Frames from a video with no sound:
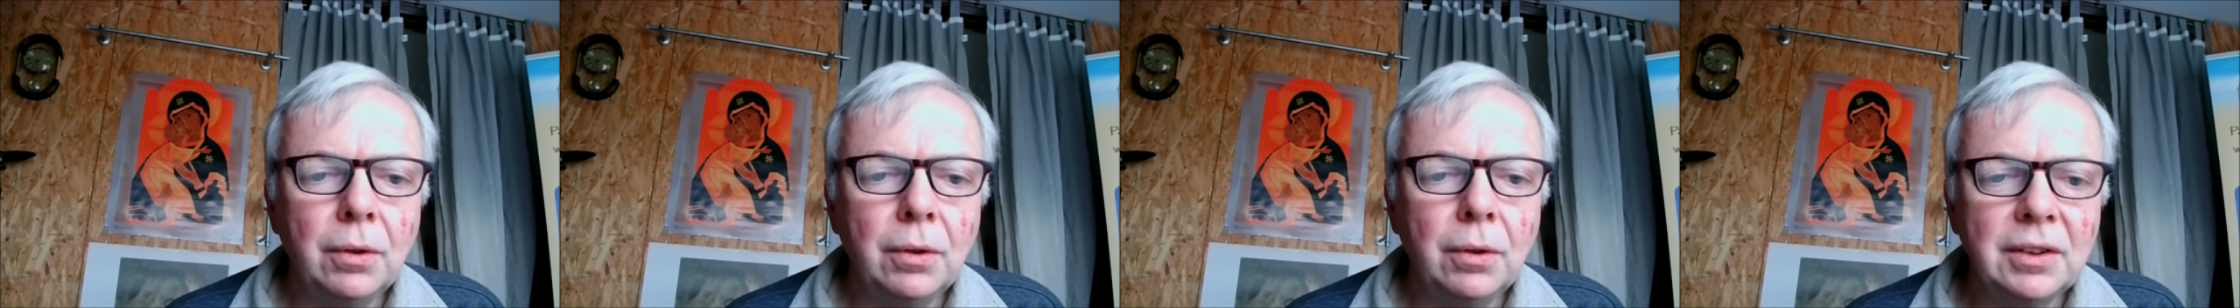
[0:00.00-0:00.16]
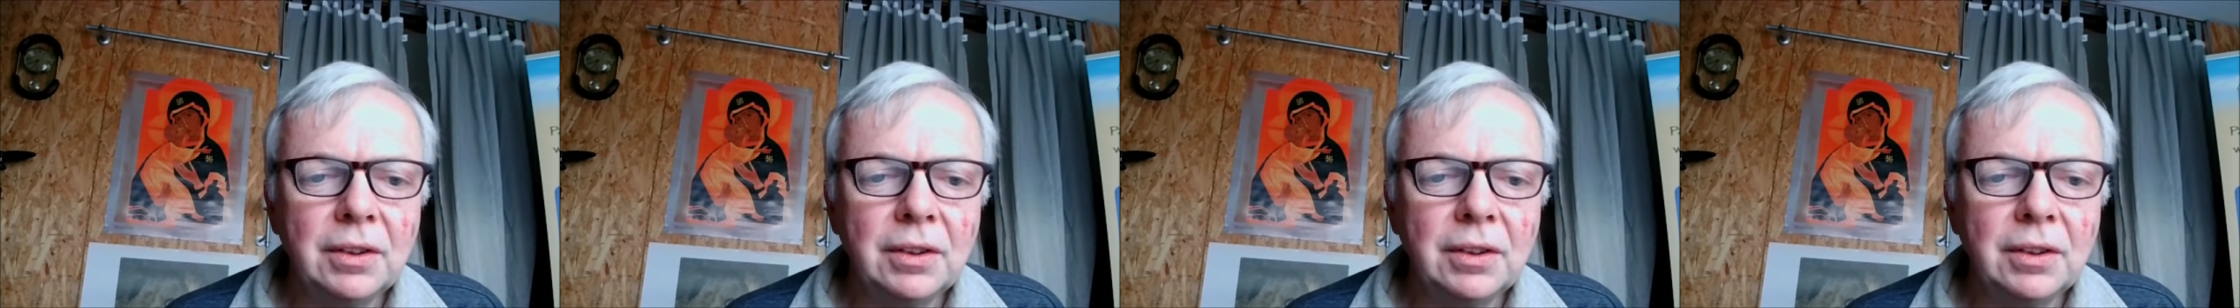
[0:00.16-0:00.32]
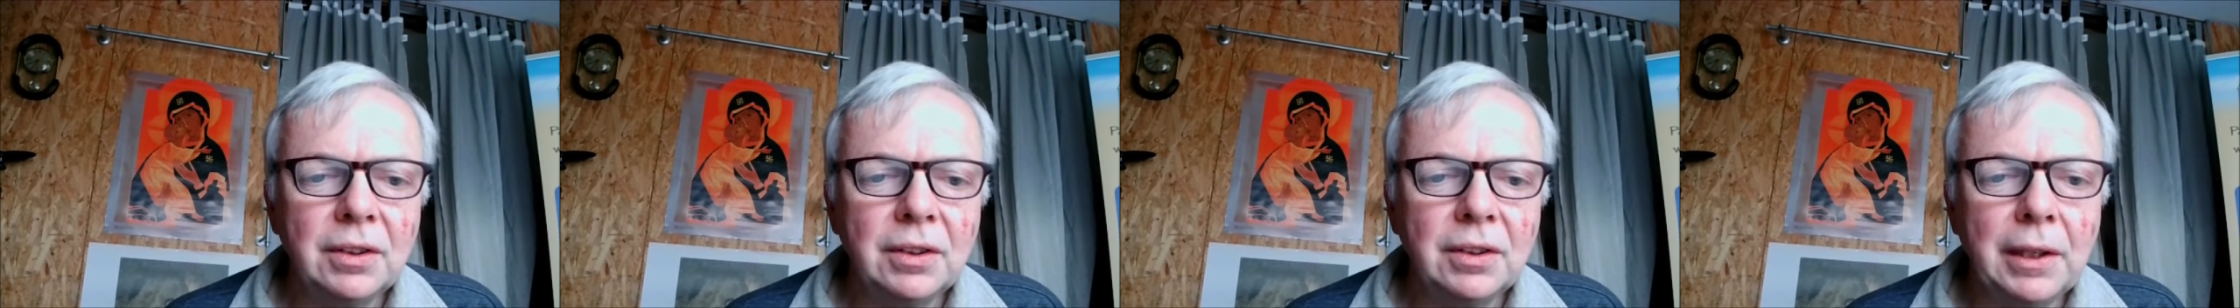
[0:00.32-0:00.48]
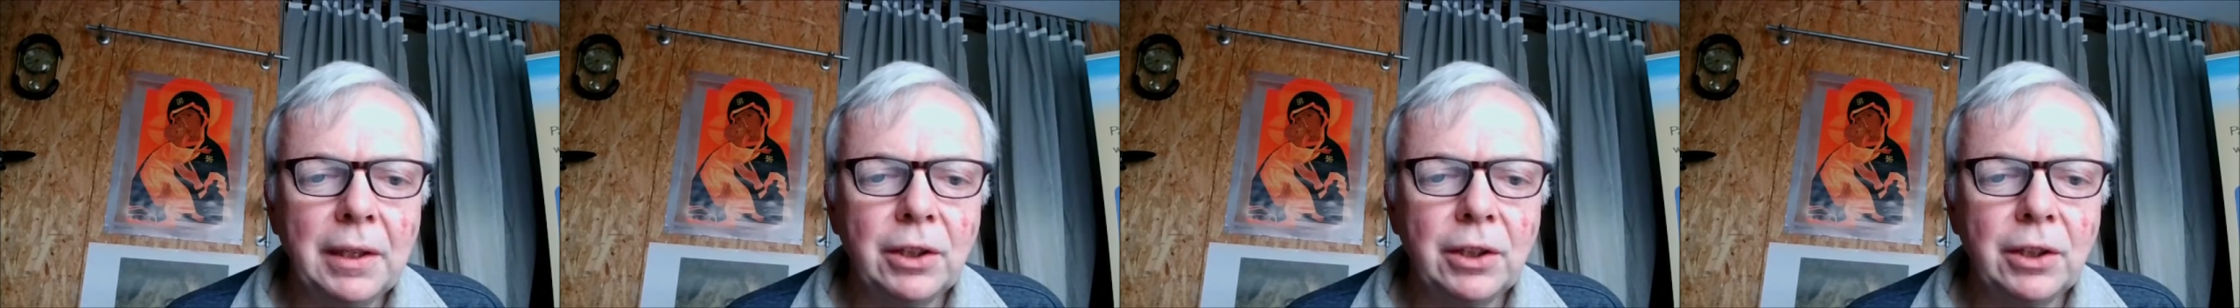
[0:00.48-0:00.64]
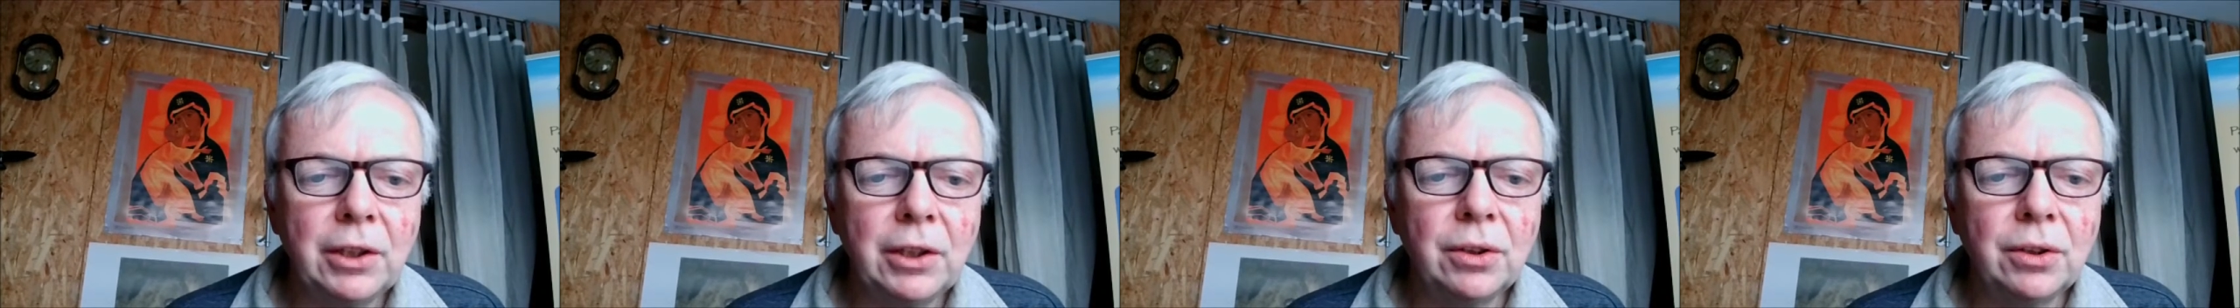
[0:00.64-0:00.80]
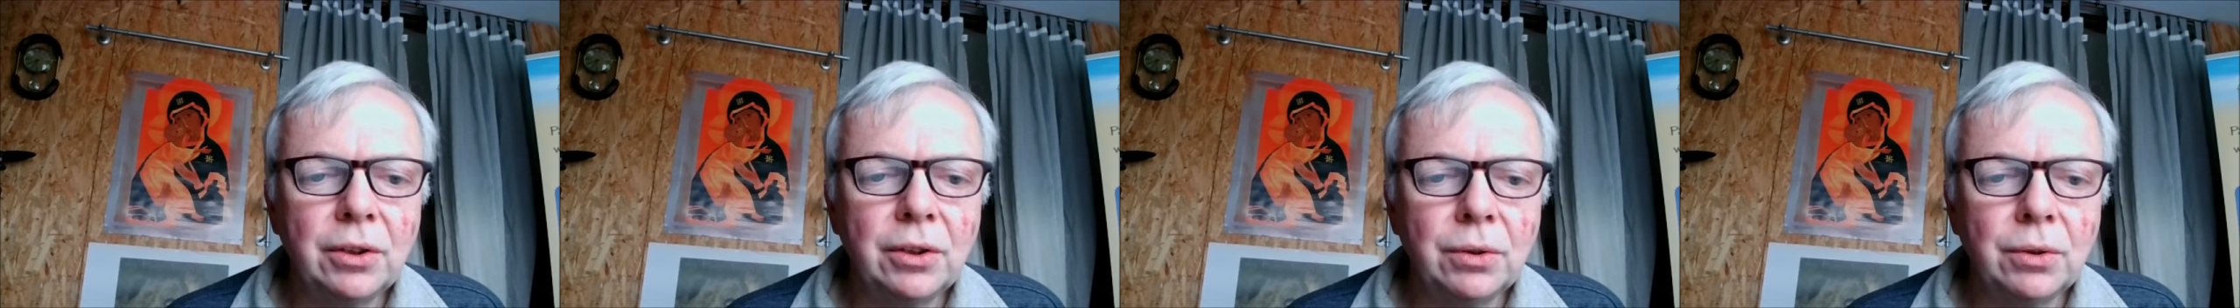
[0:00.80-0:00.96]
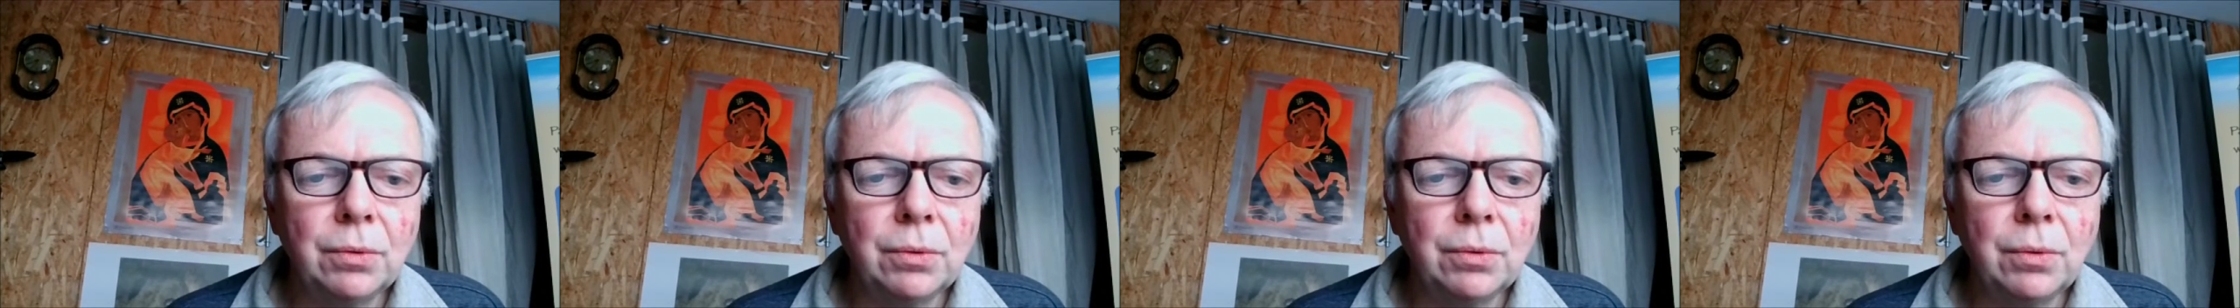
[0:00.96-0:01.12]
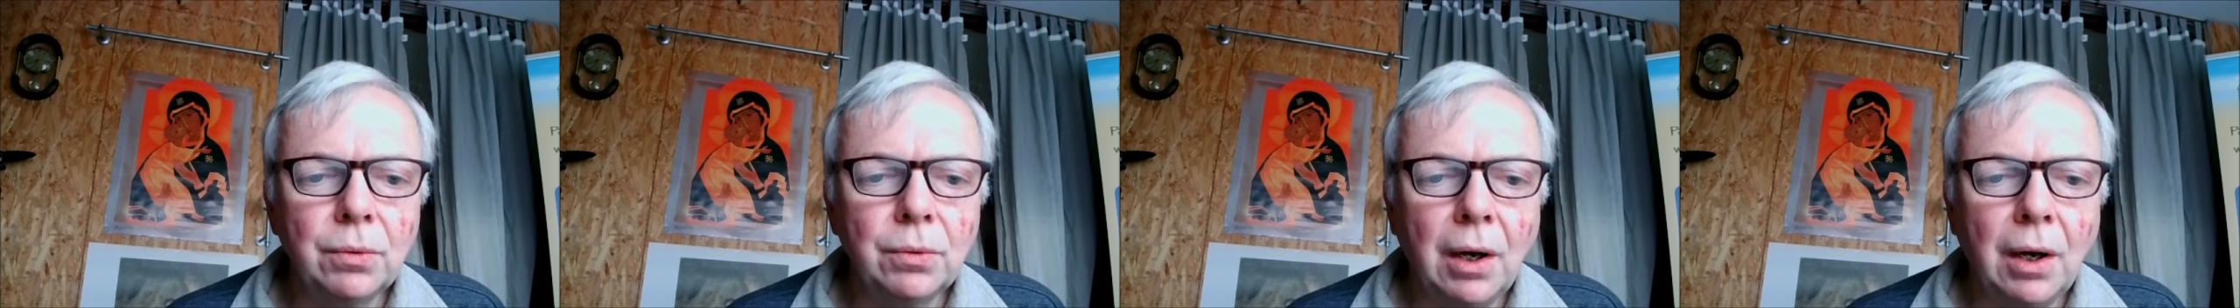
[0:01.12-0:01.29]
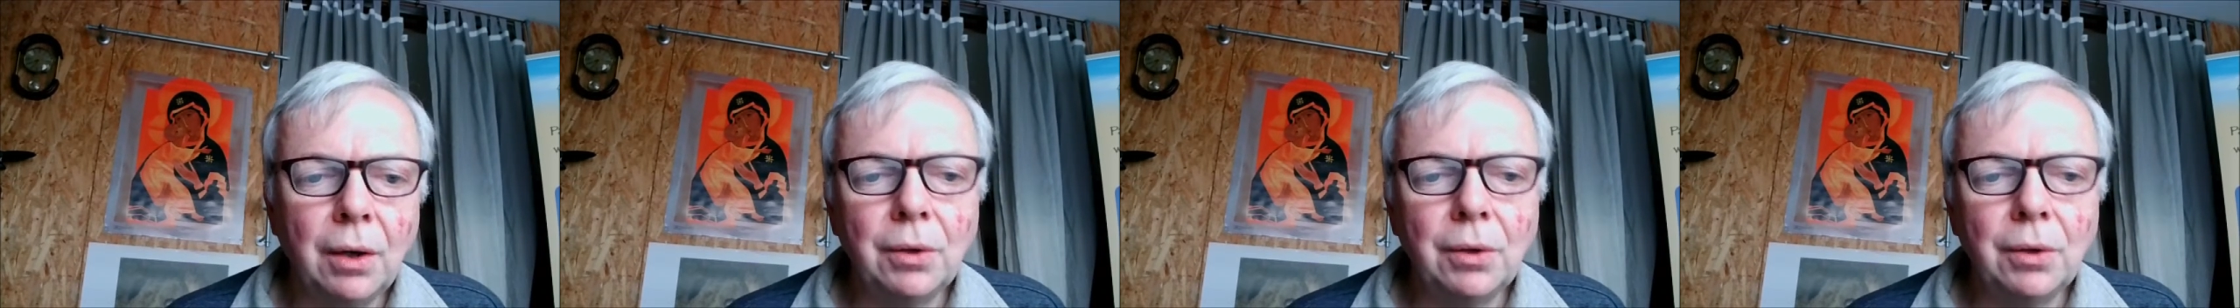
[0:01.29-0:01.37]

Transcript: sich Menschen zu